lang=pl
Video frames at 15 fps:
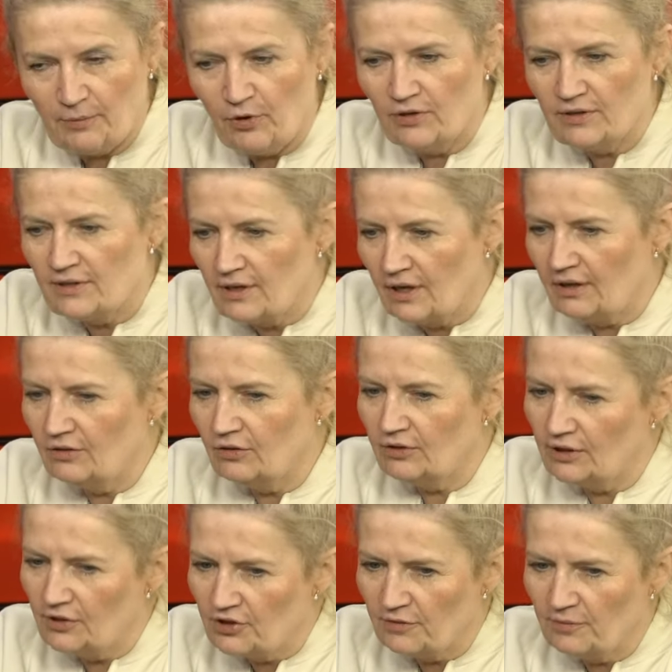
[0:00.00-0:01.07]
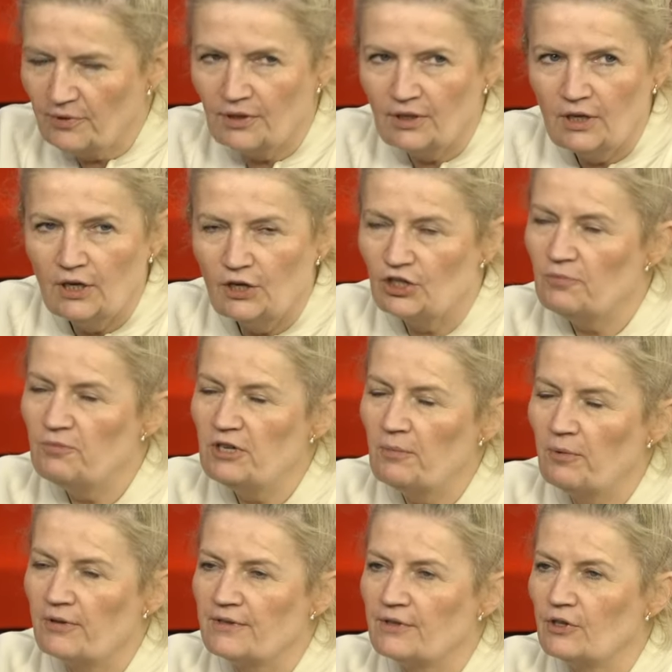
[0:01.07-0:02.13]
Polskę do tego, żeby szybciej
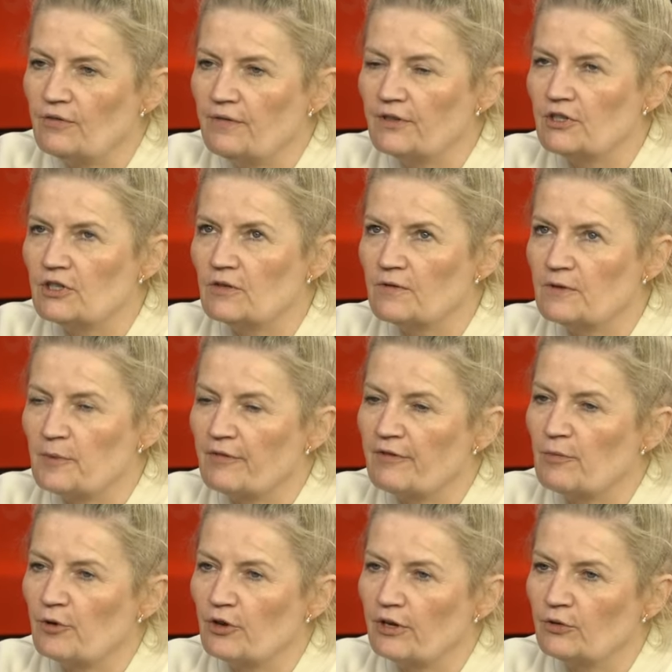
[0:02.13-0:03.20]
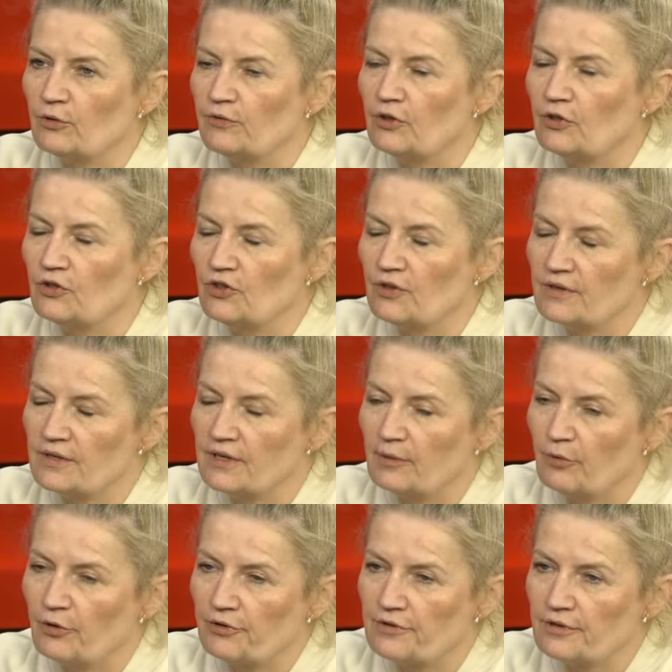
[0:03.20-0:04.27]
procedować w sprawie projektów dotyczących
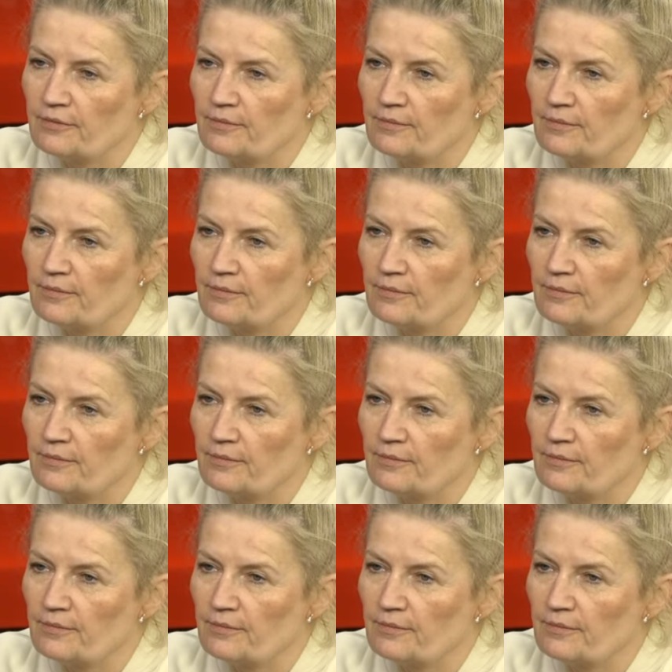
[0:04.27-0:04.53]
aborcji.